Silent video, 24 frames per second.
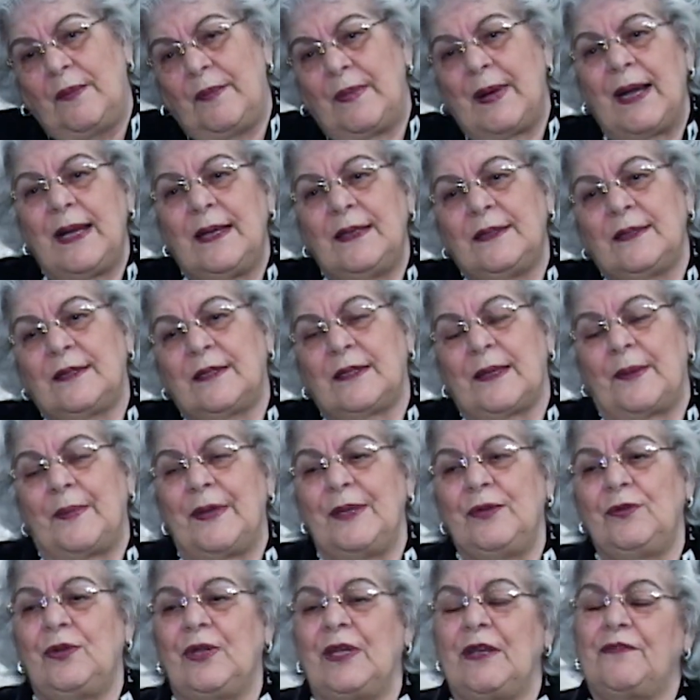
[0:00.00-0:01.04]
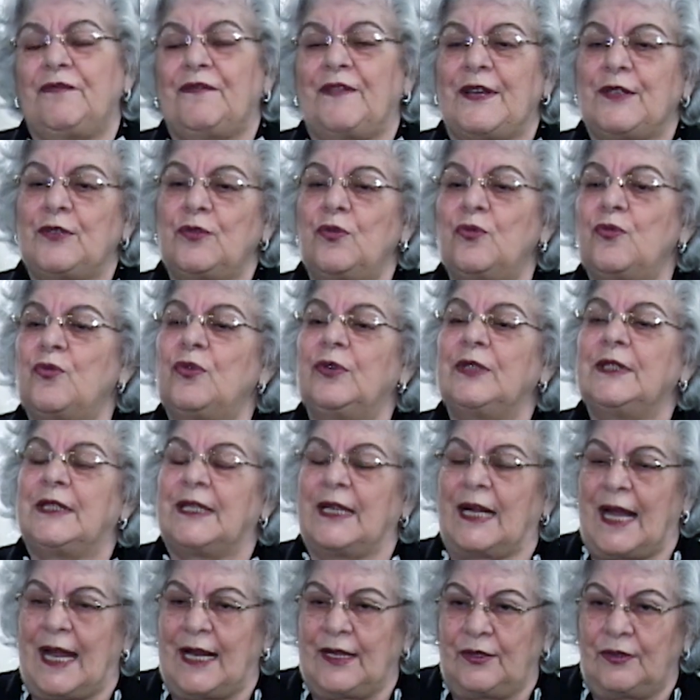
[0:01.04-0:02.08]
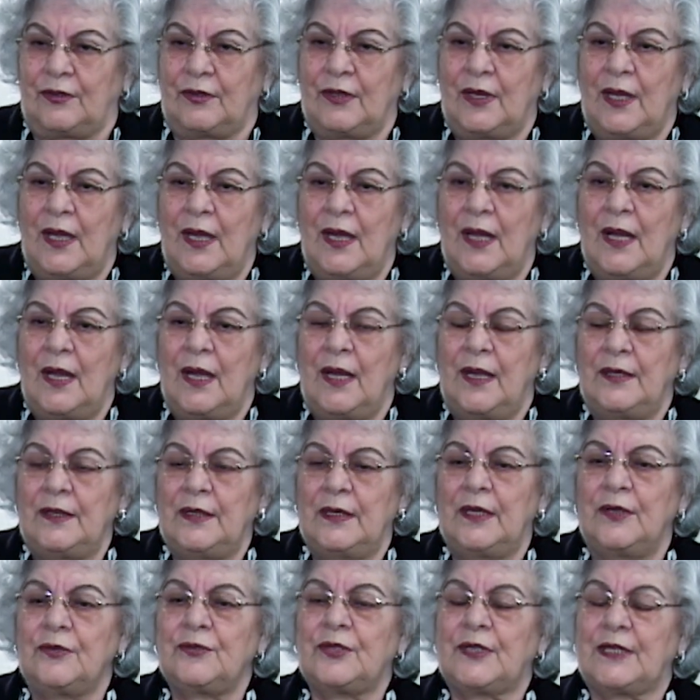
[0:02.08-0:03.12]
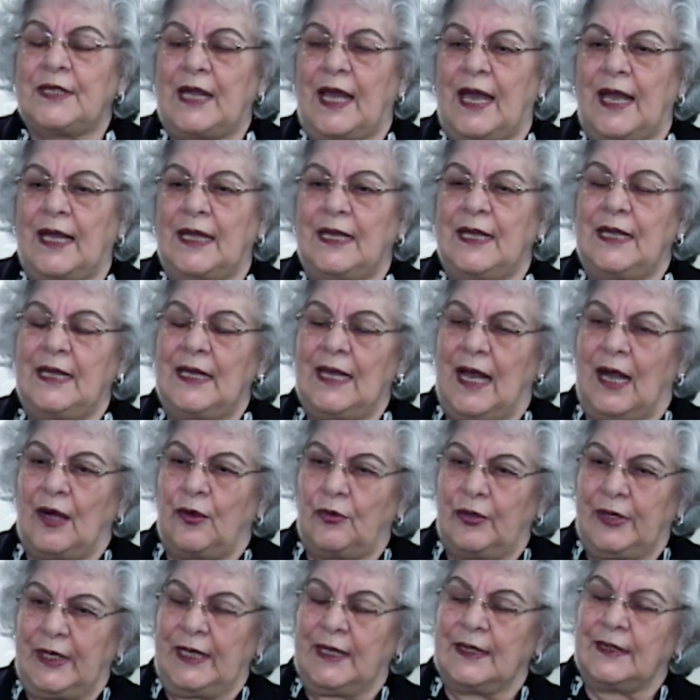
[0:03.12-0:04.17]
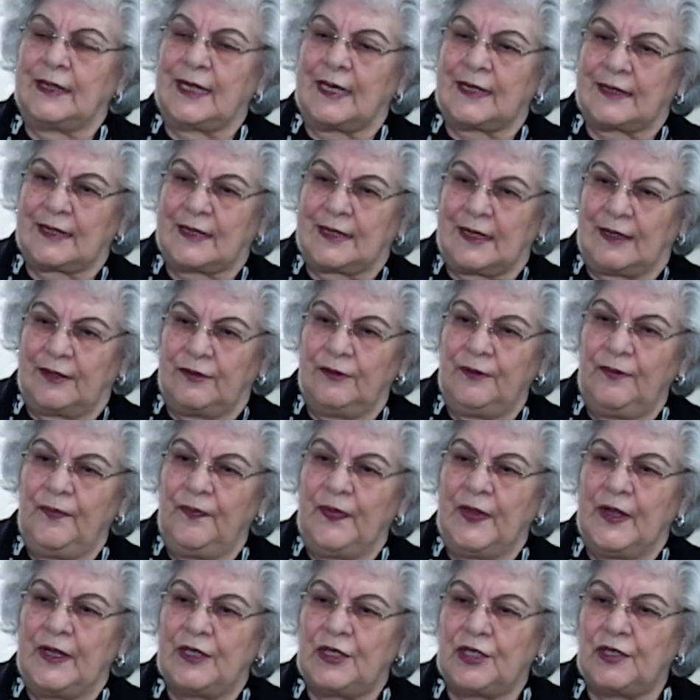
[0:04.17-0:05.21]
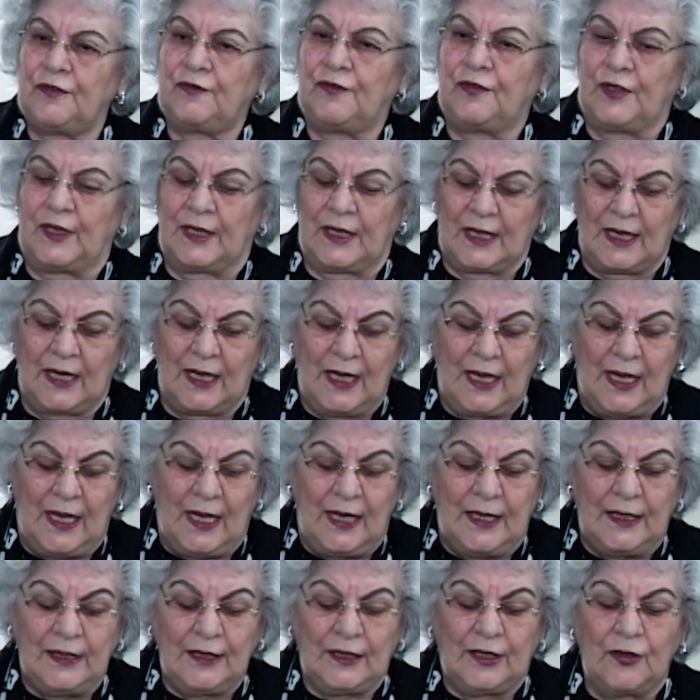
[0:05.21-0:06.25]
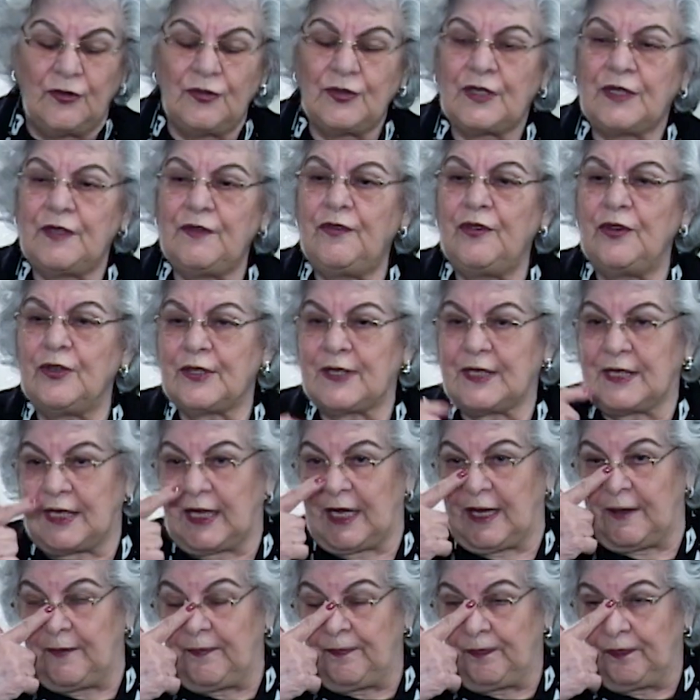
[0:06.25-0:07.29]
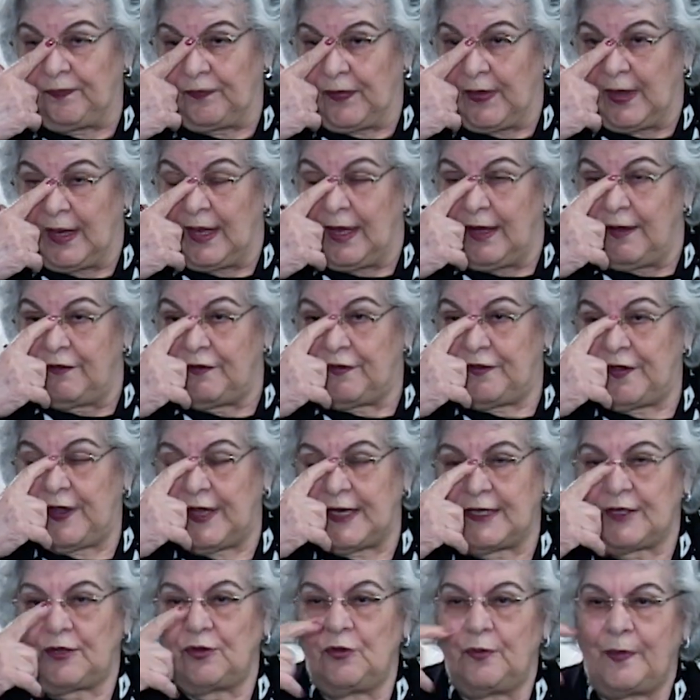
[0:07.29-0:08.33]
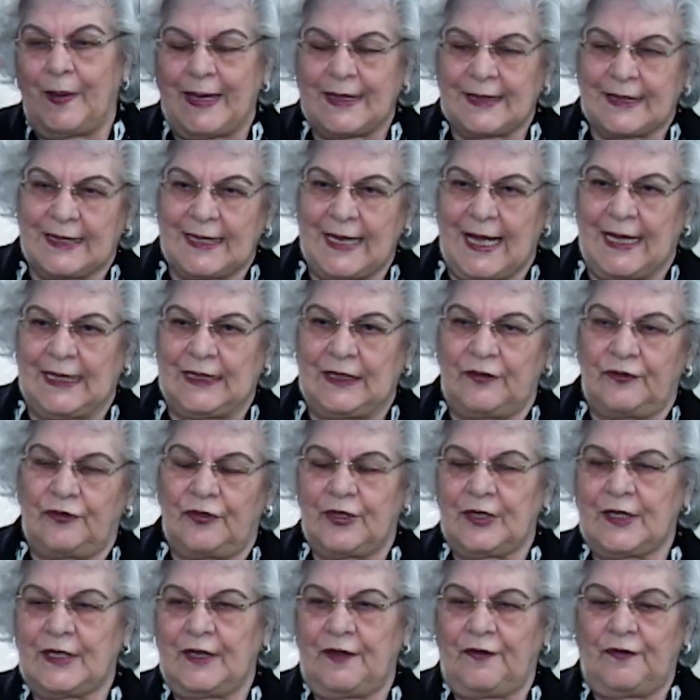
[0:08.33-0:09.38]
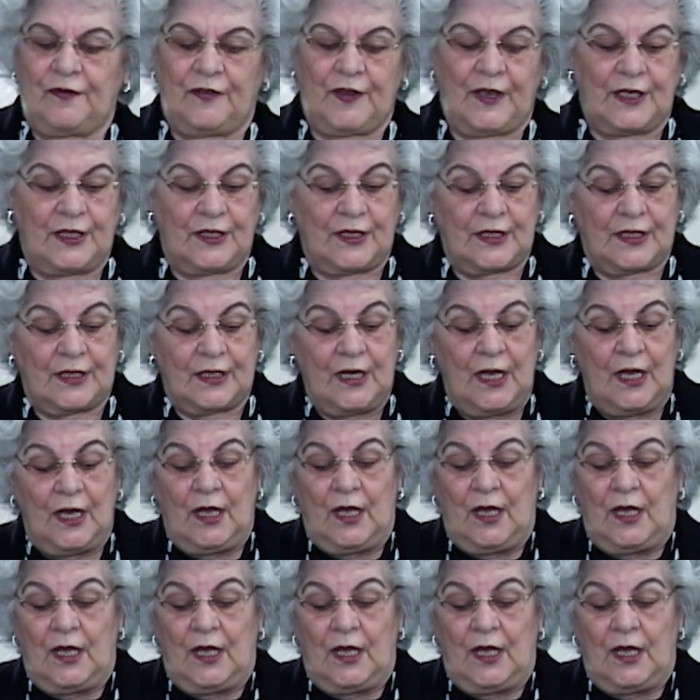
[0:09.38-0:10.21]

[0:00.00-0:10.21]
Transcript: mas a maioria faz o contrário, não segue a orientação divina. Então, se você fez no passado, você fez